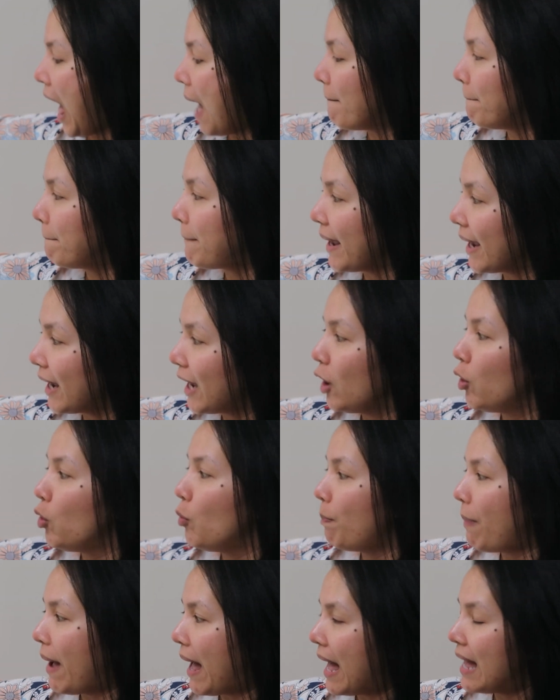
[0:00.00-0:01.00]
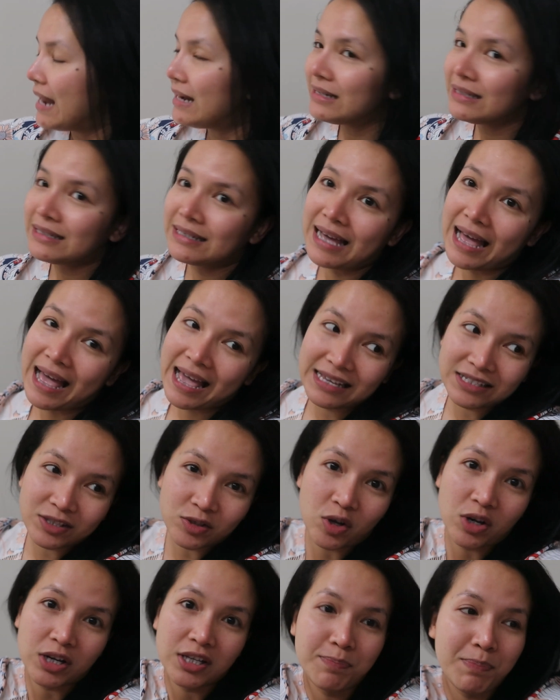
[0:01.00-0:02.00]
sampai kelupaan guys
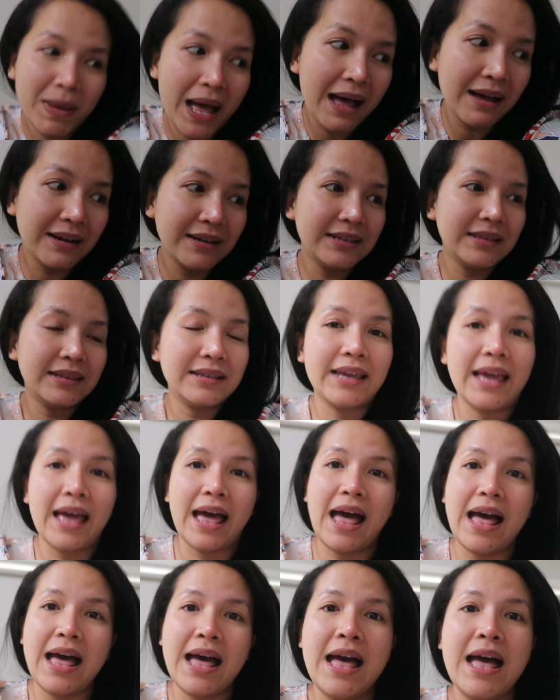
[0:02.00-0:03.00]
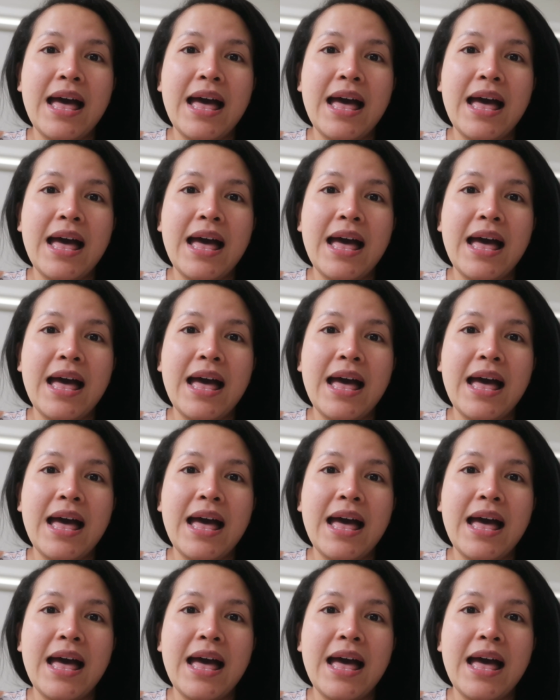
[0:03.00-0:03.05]
sorry banget ya